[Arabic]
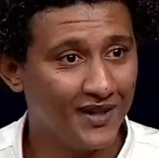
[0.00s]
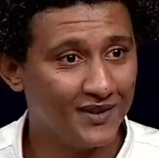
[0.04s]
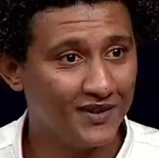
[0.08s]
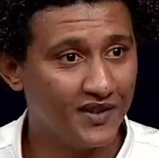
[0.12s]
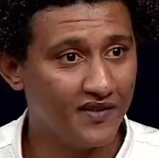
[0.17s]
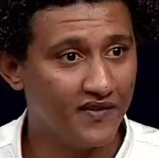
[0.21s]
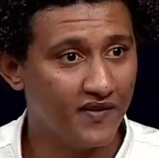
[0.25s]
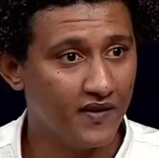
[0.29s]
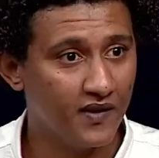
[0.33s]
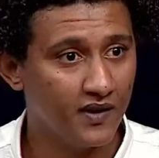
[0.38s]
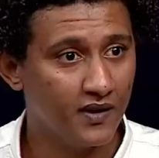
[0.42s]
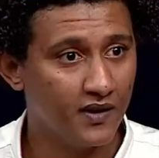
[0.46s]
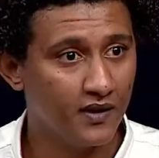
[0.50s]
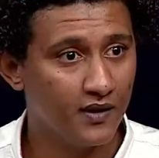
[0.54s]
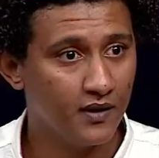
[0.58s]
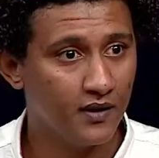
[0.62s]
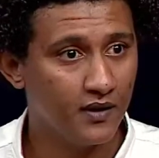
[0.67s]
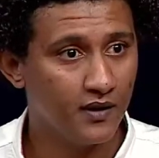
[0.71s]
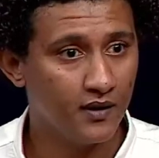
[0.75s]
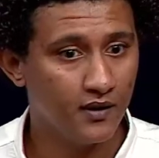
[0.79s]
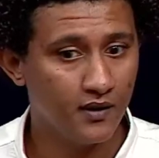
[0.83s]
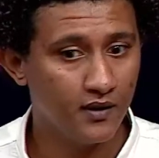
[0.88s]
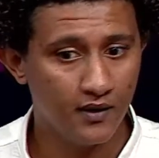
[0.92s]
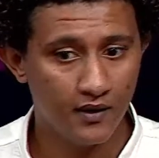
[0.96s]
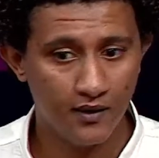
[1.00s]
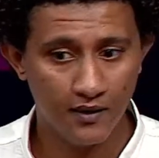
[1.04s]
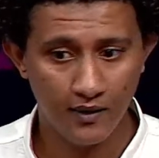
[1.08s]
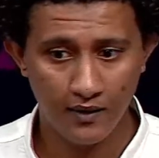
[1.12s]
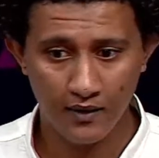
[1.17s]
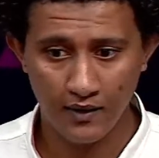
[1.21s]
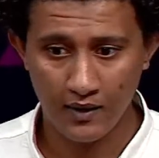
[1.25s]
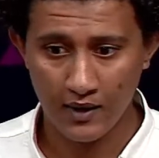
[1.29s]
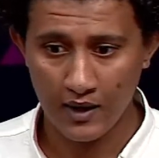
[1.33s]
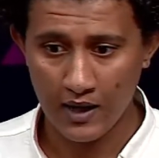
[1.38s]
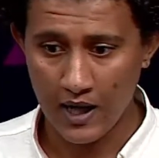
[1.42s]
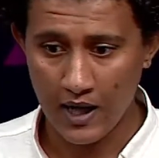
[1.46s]
عاطفي
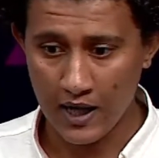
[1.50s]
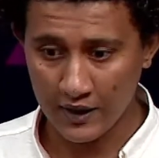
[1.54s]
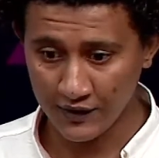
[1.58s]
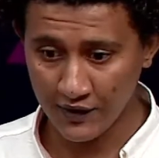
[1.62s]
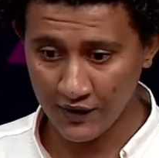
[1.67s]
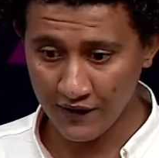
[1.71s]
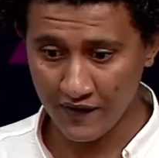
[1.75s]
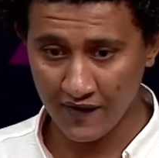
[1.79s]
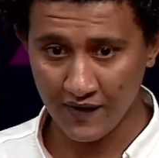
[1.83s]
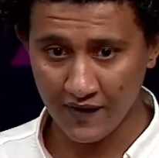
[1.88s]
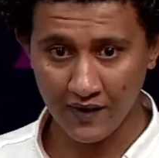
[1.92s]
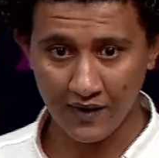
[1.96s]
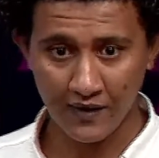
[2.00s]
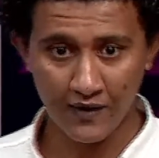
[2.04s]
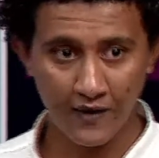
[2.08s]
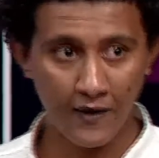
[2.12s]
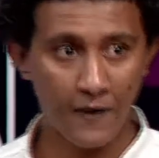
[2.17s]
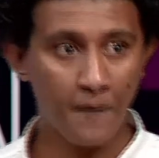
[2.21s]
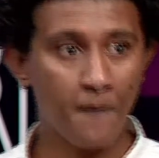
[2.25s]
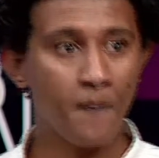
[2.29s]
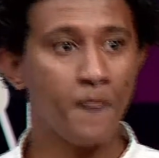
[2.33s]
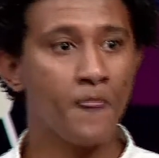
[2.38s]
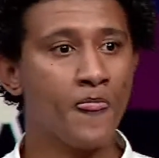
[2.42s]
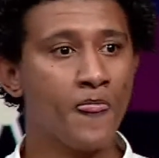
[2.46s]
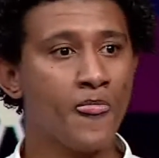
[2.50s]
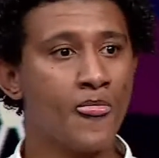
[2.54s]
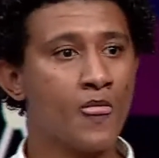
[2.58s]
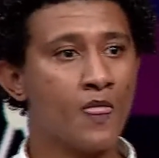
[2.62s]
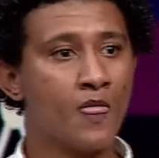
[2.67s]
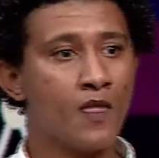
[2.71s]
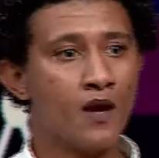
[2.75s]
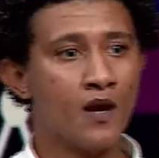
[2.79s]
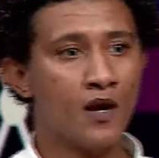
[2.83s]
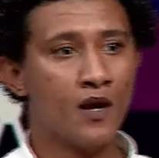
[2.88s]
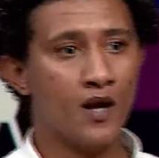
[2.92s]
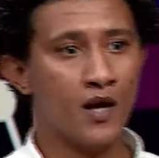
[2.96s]
عاطفي
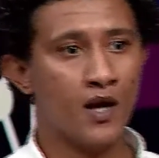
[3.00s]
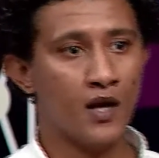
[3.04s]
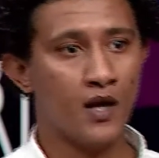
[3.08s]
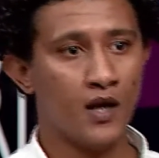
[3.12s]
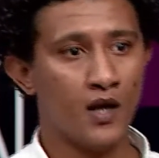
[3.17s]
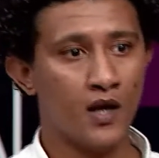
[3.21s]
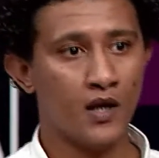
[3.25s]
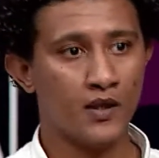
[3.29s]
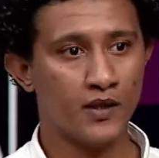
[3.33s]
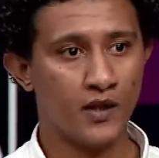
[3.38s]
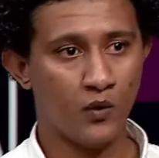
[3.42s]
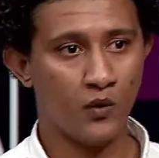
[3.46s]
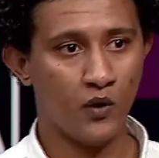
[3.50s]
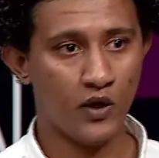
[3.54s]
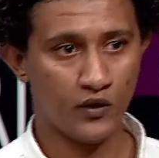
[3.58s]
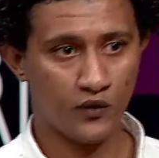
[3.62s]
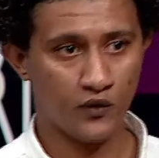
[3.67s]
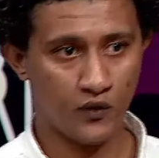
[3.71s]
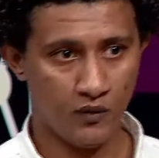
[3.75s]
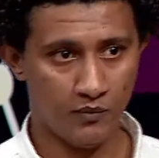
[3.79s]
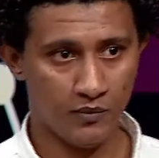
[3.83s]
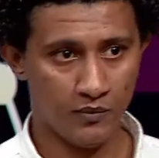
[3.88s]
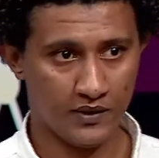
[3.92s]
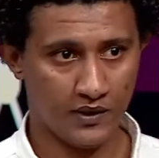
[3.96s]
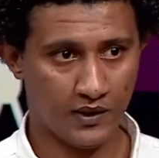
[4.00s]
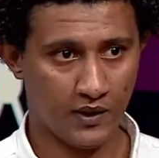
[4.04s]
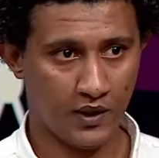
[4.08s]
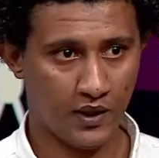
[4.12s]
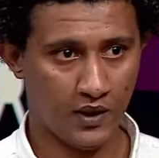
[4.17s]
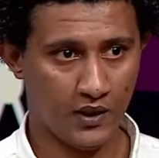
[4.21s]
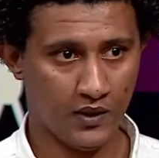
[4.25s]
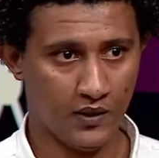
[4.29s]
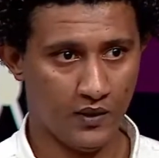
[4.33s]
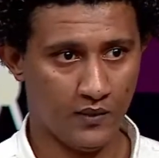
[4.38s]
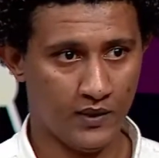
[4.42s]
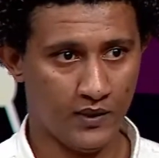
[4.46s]
انت وارد تكون
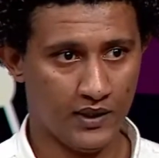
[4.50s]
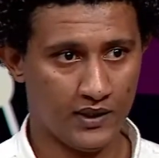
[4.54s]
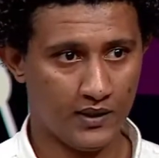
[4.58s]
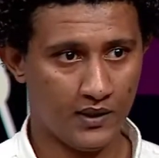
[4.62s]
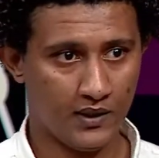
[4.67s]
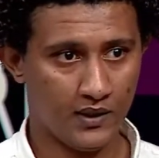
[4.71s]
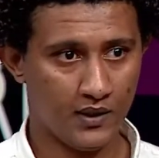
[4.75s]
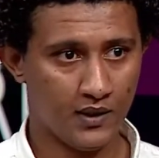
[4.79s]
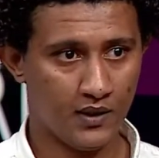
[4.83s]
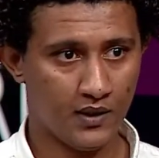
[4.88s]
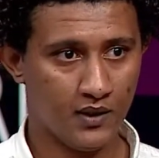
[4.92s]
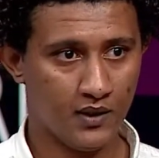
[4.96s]
بتكرهني دلوقتي